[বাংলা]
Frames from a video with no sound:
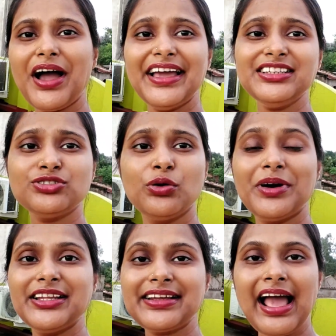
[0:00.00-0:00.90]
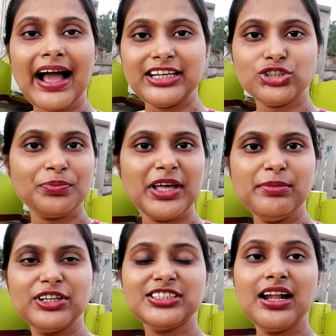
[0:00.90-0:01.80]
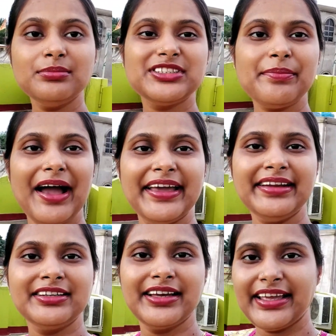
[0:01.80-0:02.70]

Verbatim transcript: গাইস গাইজ তোমাদেরকে আগের সপ্তাহে বলেছিলাম যে মায়ের